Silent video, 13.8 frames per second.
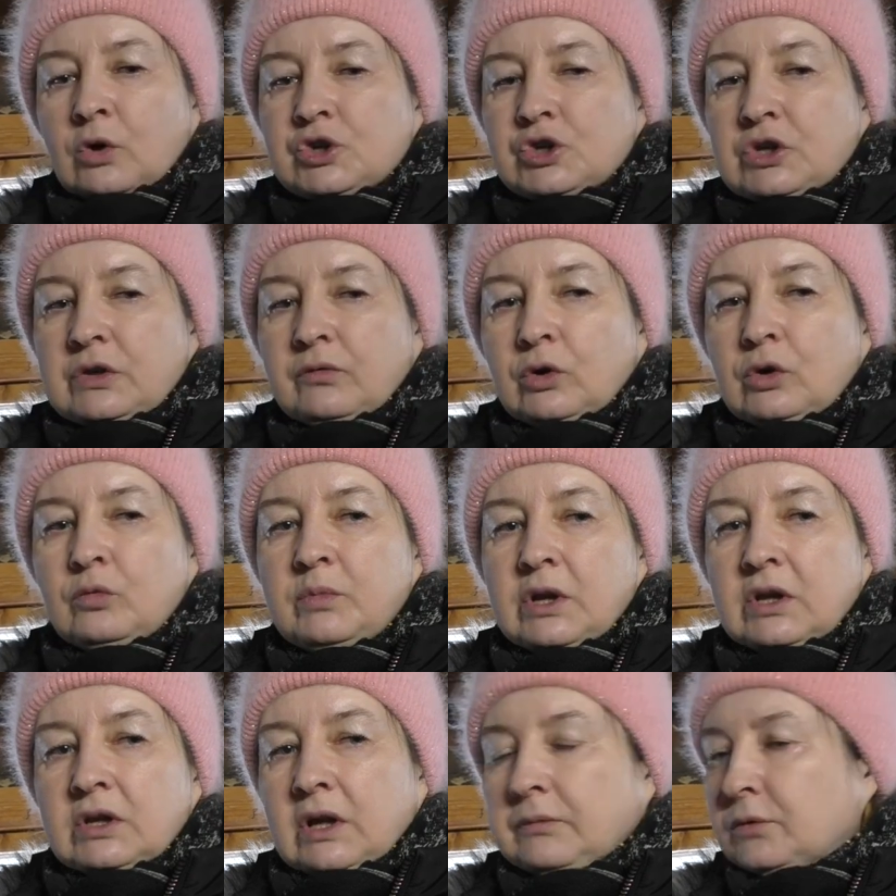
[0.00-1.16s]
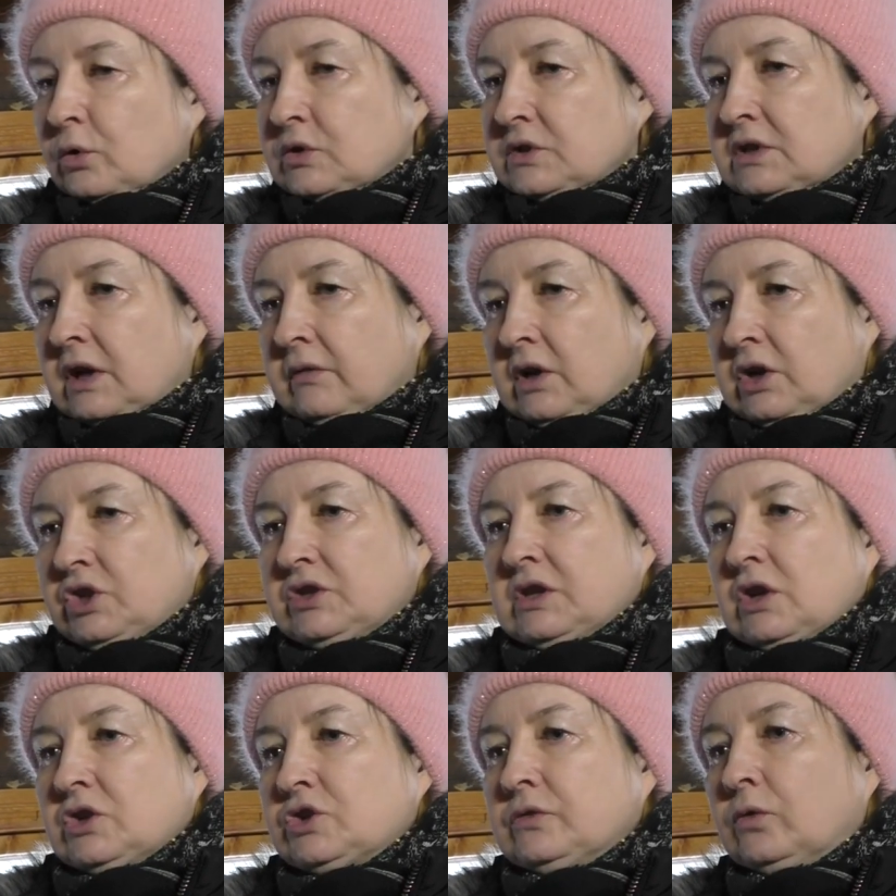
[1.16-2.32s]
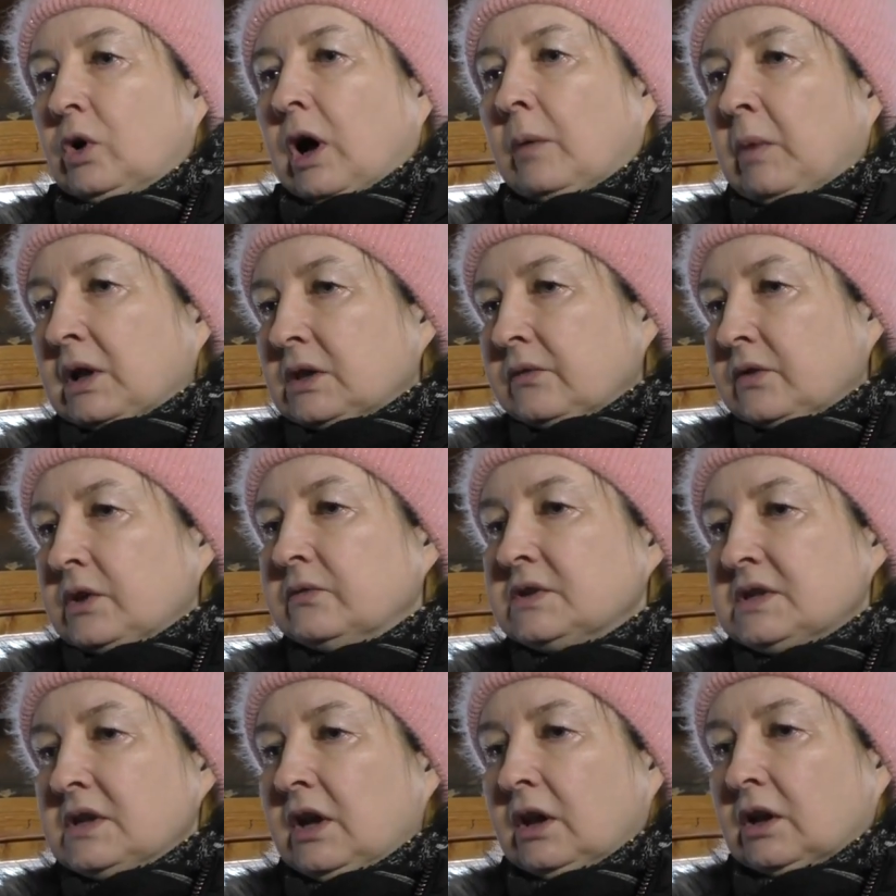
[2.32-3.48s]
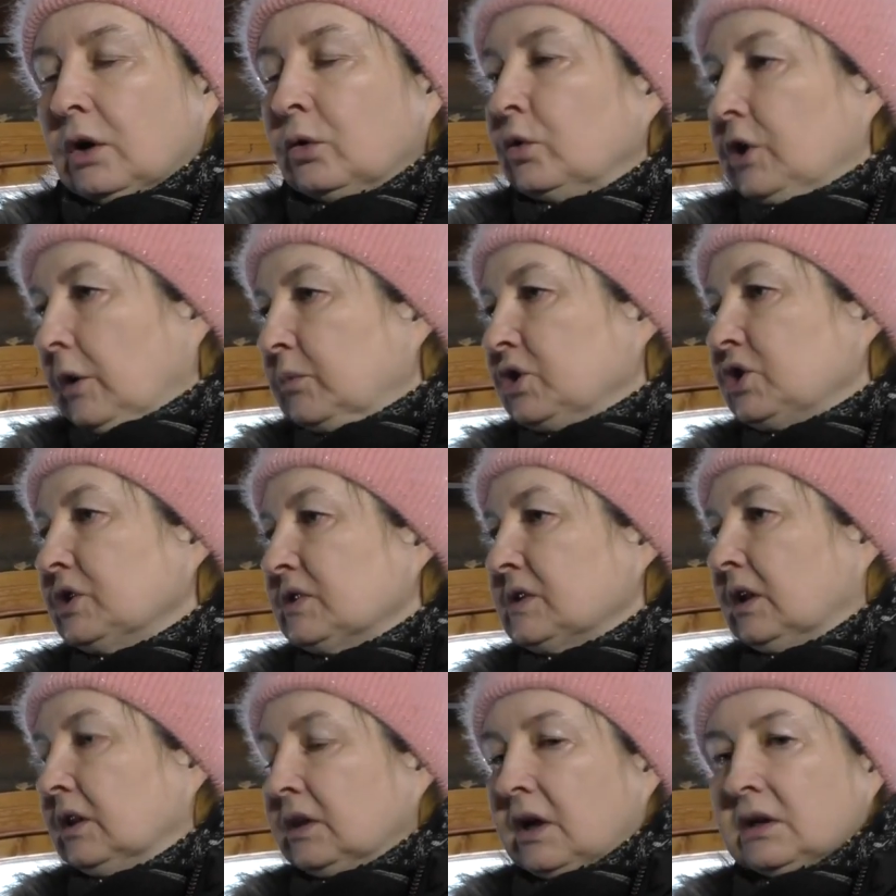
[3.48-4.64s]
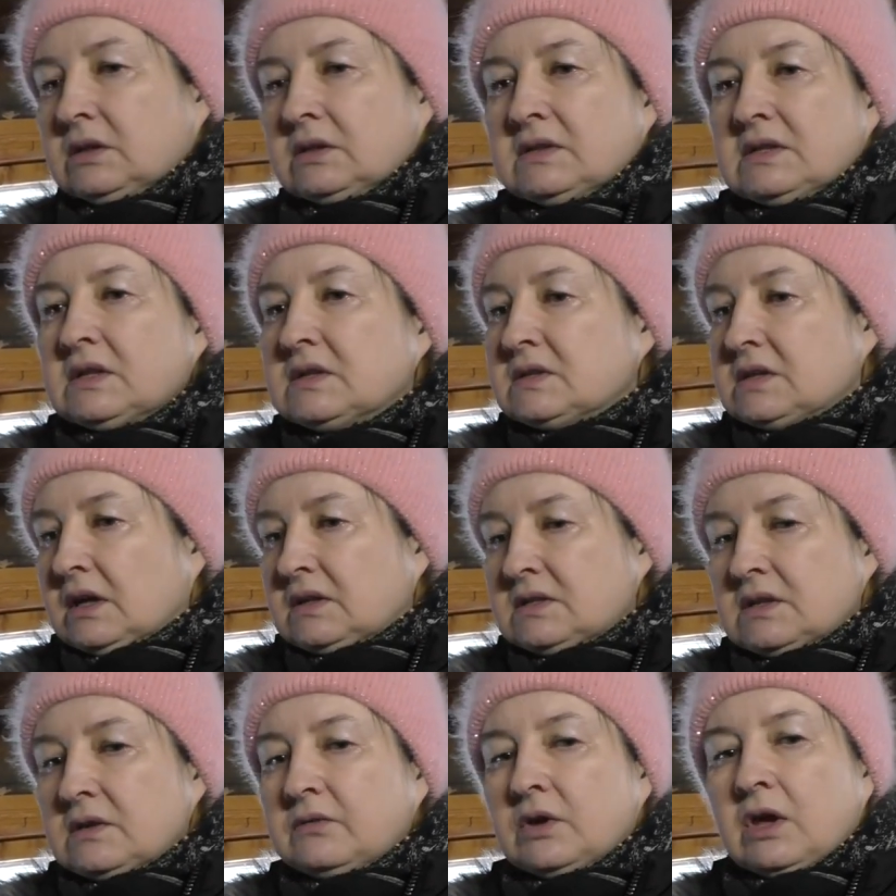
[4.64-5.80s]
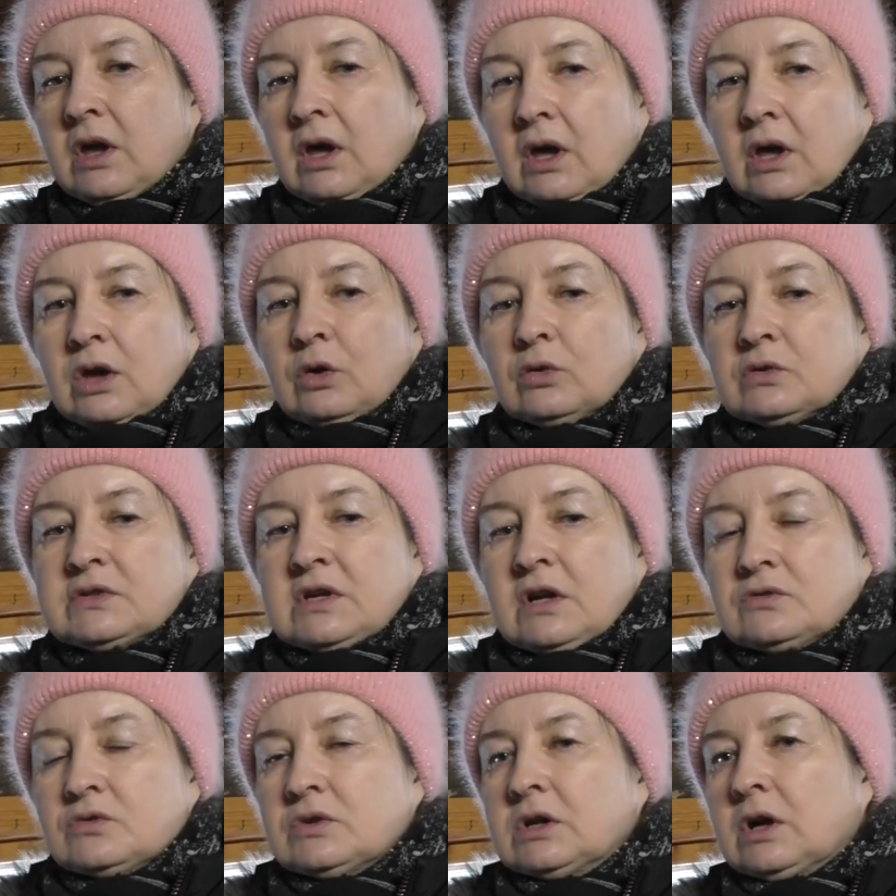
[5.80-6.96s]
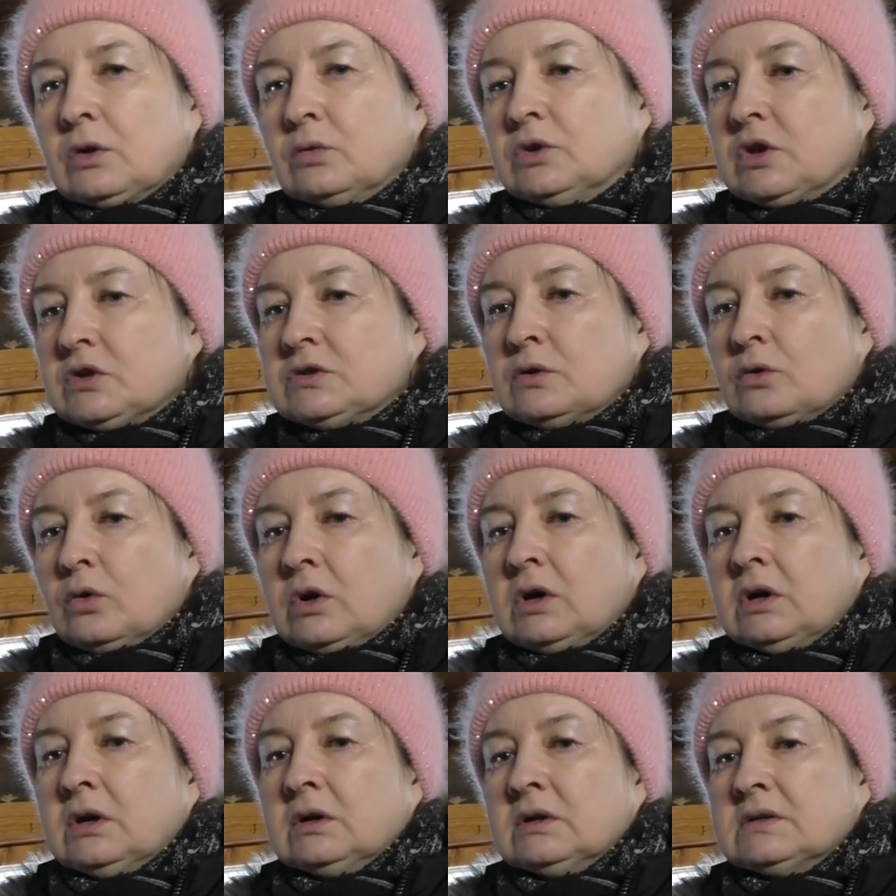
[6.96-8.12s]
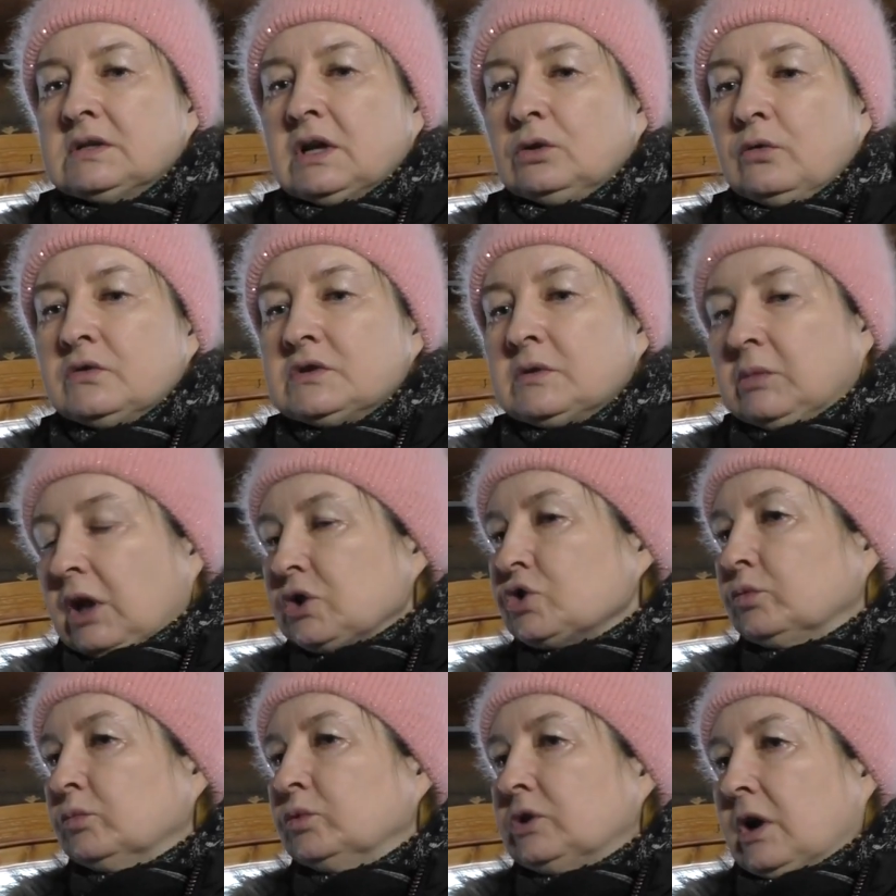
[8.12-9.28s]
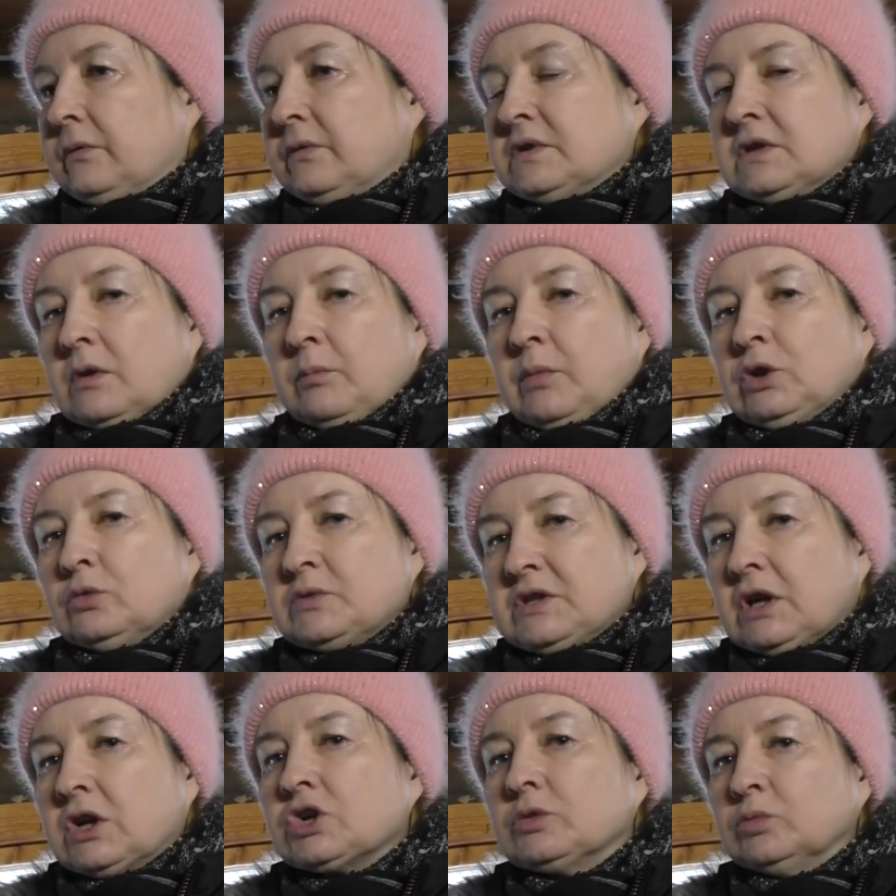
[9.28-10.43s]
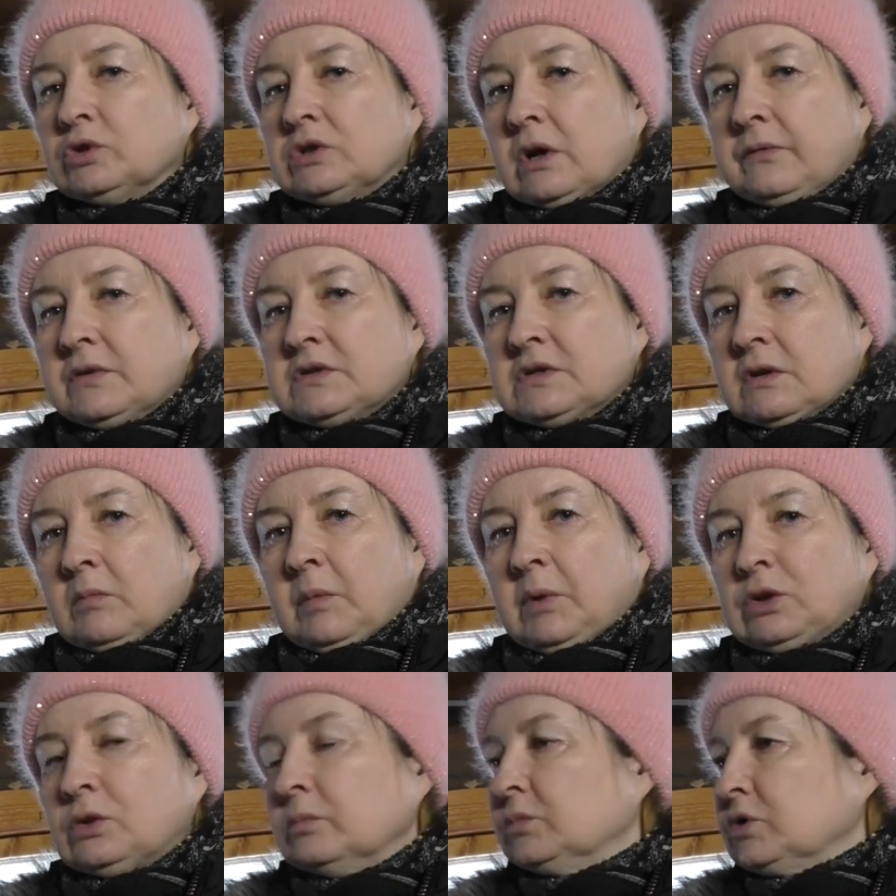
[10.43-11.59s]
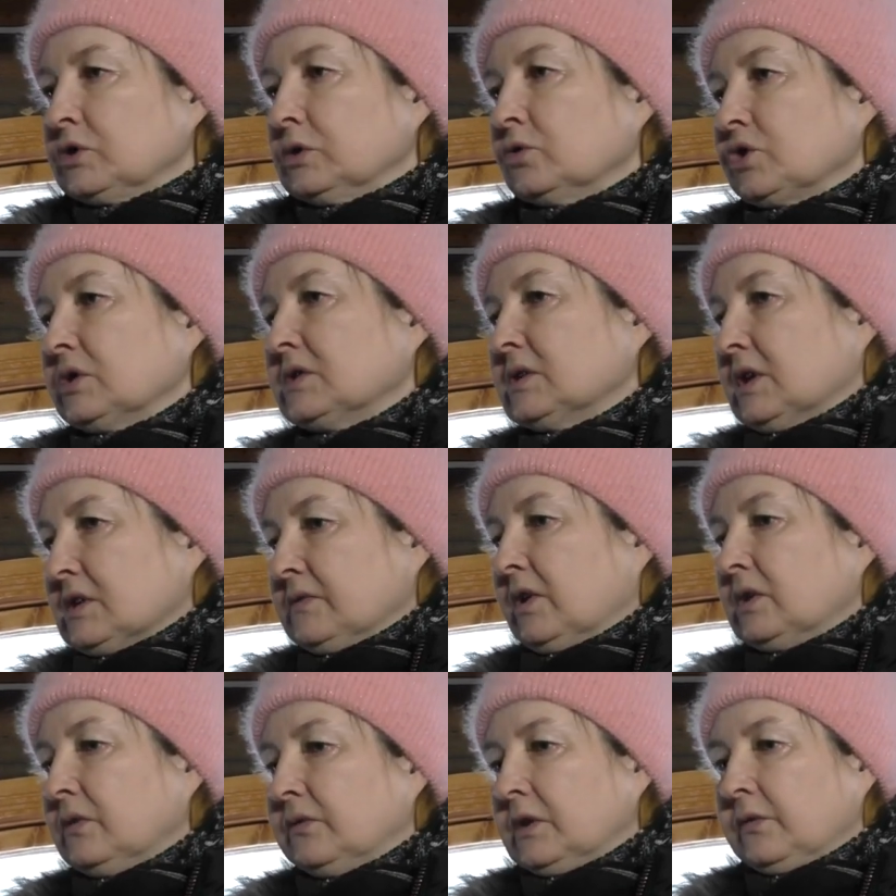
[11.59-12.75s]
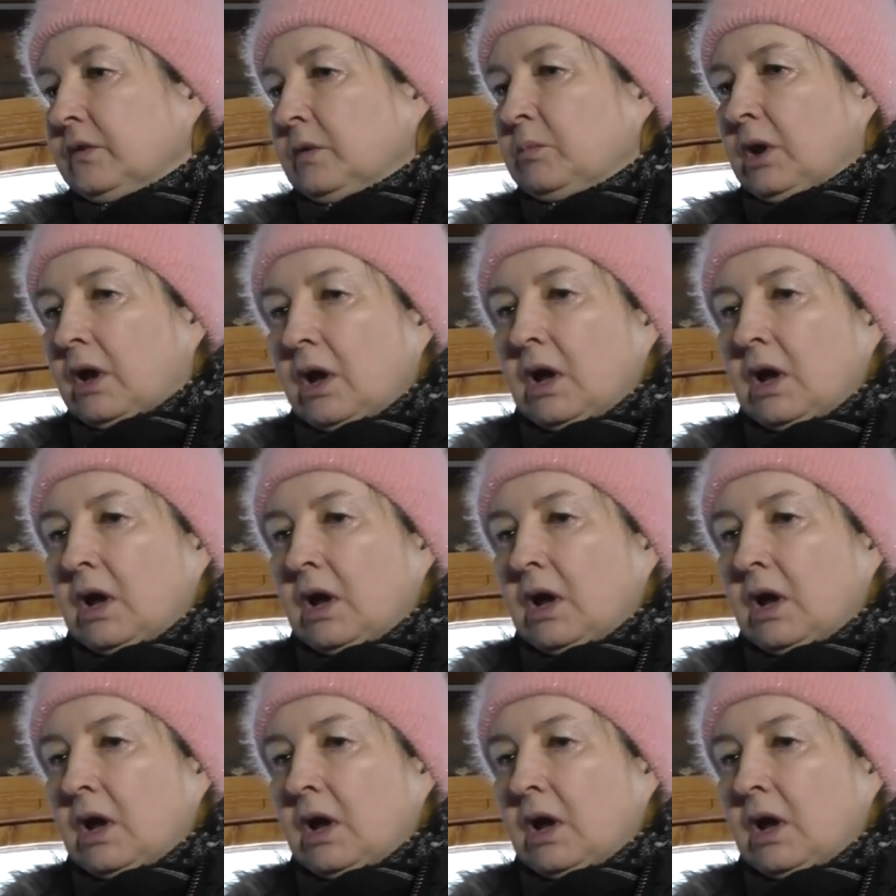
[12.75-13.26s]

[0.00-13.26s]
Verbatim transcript: Очень его любили на фронте. Товарищ сразу его командование выделял, какой необычный солдат с инициативой. И он сразу за короткий срок Э, становится младшим унтер-офицером, потом старшим унтер-офицером, а потом дослужился до звания фельдфебеля.